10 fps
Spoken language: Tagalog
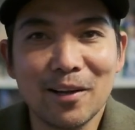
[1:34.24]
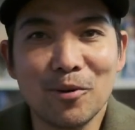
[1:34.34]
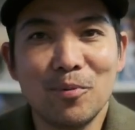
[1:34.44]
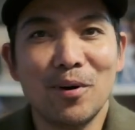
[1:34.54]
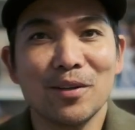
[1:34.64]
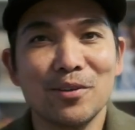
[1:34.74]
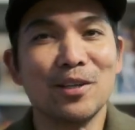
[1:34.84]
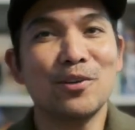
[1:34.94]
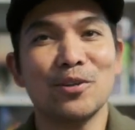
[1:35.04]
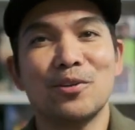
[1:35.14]
Ako po ang inyong
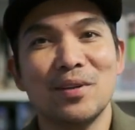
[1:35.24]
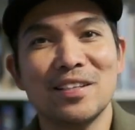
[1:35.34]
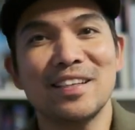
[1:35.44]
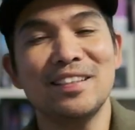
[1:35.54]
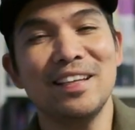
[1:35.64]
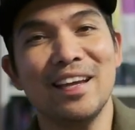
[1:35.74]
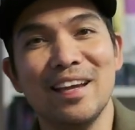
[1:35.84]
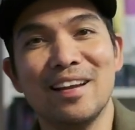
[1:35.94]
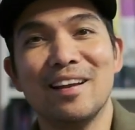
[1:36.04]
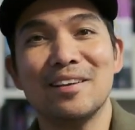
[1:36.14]
lingkod, Kuya
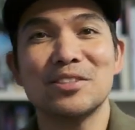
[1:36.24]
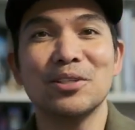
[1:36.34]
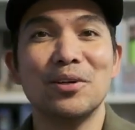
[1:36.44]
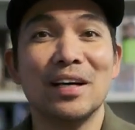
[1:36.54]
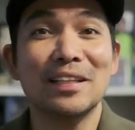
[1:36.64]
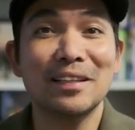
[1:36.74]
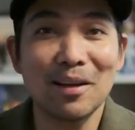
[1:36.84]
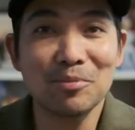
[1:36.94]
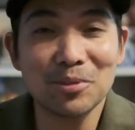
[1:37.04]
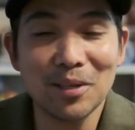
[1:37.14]
JDL. So,
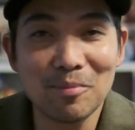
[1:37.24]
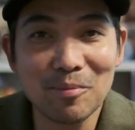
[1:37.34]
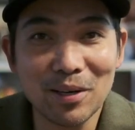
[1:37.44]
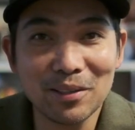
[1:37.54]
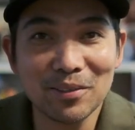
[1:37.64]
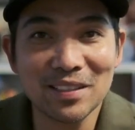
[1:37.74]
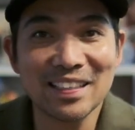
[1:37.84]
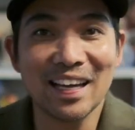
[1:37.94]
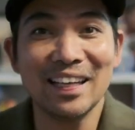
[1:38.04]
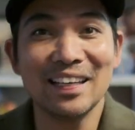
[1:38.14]
katatapos ko lang magprito ng
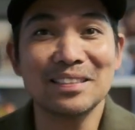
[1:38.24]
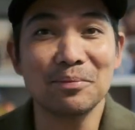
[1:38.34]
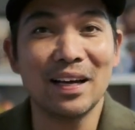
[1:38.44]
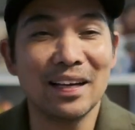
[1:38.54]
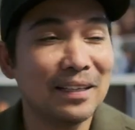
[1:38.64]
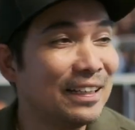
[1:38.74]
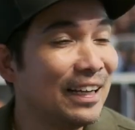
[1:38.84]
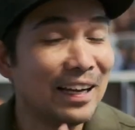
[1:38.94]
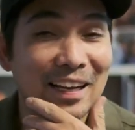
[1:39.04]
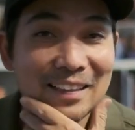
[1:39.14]
saging na saba.
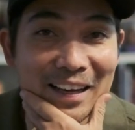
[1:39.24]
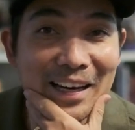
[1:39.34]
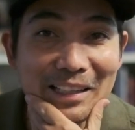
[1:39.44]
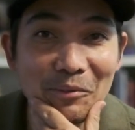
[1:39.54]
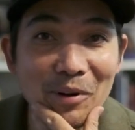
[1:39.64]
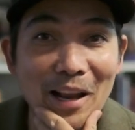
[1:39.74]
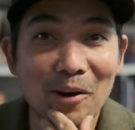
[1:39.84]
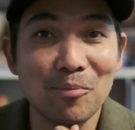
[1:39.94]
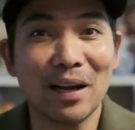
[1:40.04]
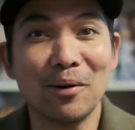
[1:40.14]
Halatang halatang wala
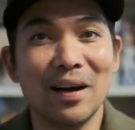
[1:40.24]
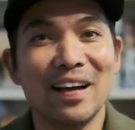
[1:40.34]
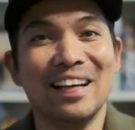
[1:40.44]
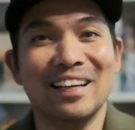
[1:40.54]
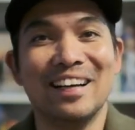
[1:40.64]
akong magawa.